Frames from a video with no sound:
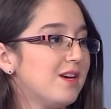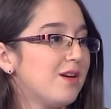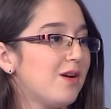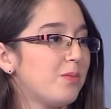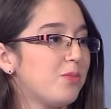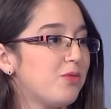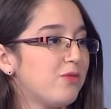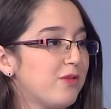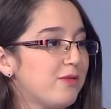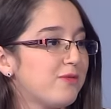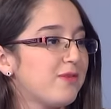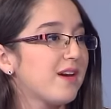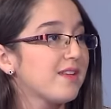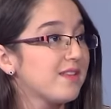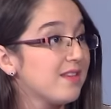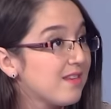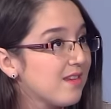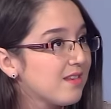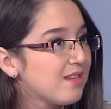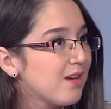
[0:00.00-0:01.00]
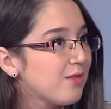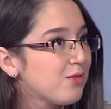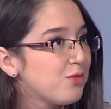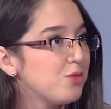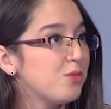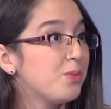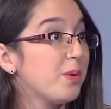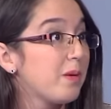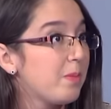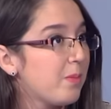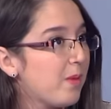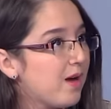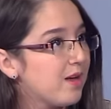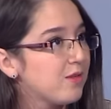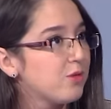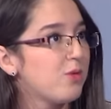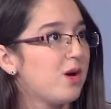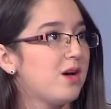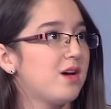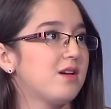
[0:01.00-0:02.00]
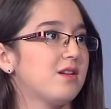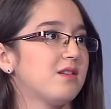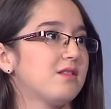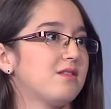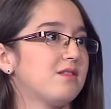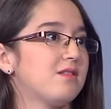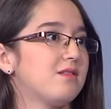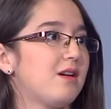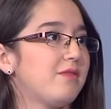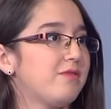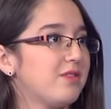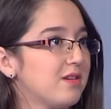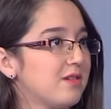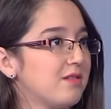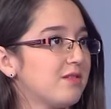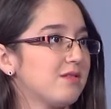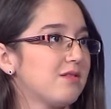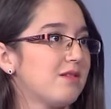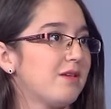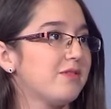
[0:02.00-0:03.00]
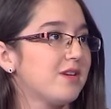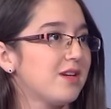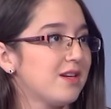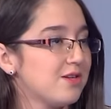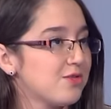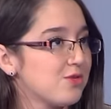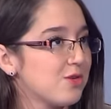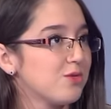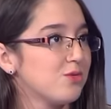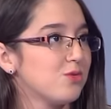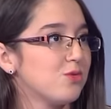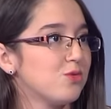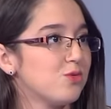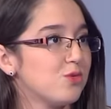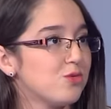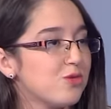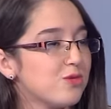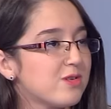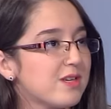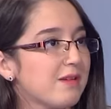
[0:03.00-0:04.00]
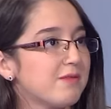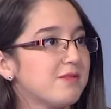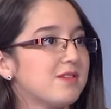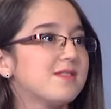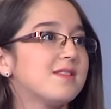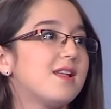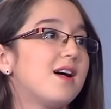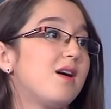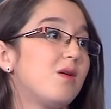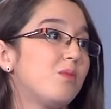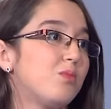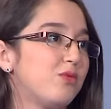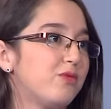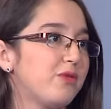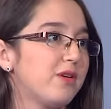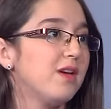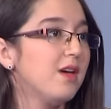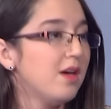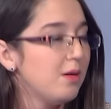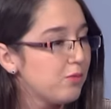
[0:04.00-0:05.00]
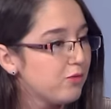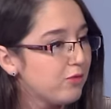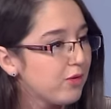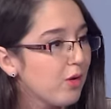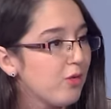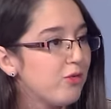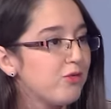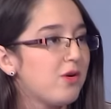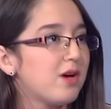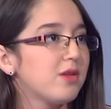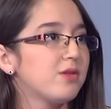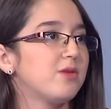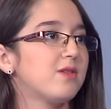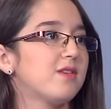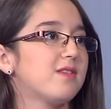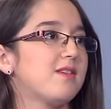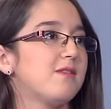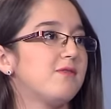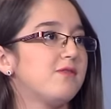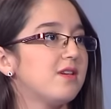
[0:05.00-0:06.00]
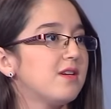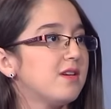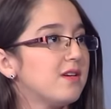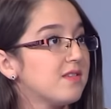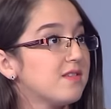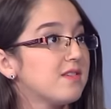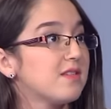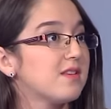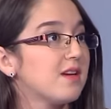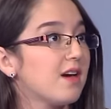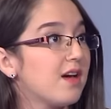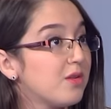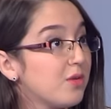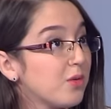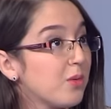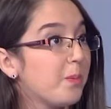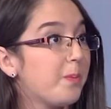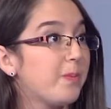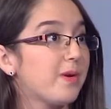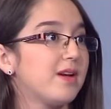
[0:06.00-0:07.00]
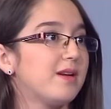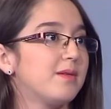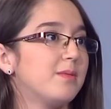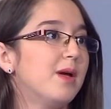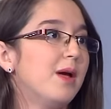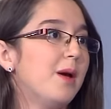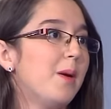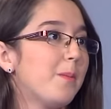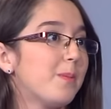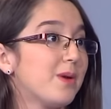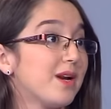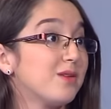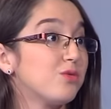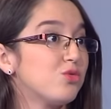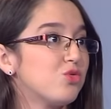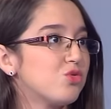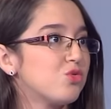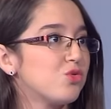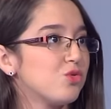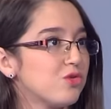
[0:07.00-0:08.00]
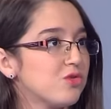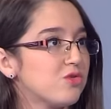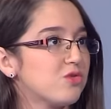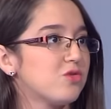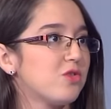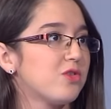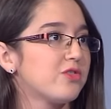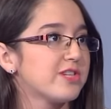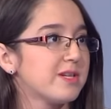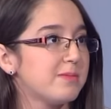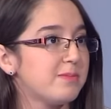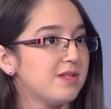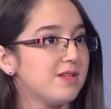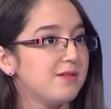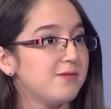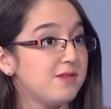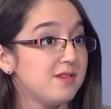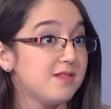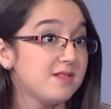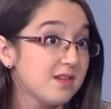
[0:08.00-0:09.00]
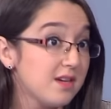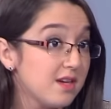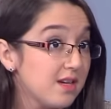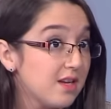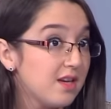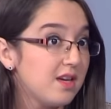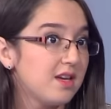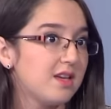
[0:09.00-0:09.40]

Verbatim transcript: on pouvait faire des interviews préparatoires euh, avec euh, avec les gens de, de ce service-là. On pouvait pouvait revoir notre CV, etc. Donc plein plein de choses dont j'ai bénéficié et